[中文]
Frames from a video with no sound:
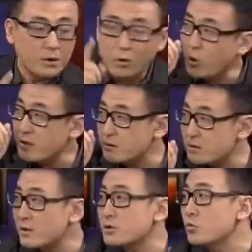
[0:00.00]
换
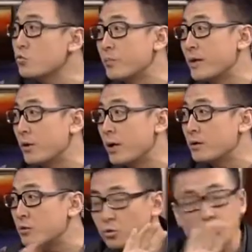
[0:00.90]
三十五美元
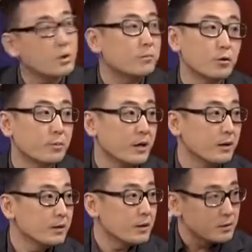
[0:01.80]
永远不会变
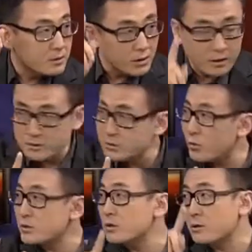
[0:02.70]
一盎司
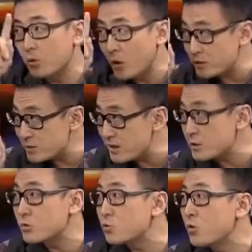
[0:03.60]
黄金换三
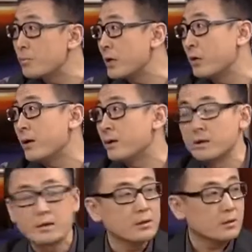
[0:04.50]
十五美元
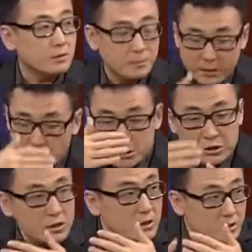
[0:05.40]
美国
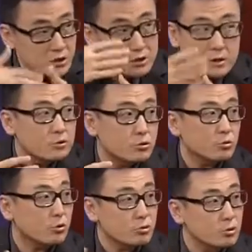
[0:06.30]
经历了几任
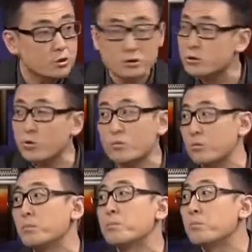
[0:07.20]
总统确实都
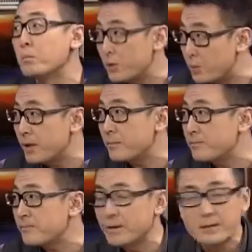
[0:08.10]
没有变
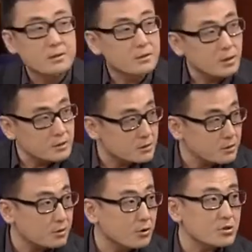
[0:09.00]
嗯但是
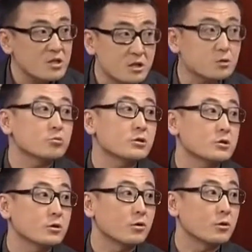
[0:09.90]
呢到尼克松的
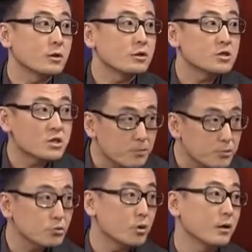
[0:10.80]
时候撑
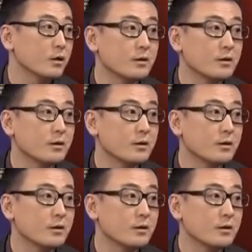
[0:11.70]
不住了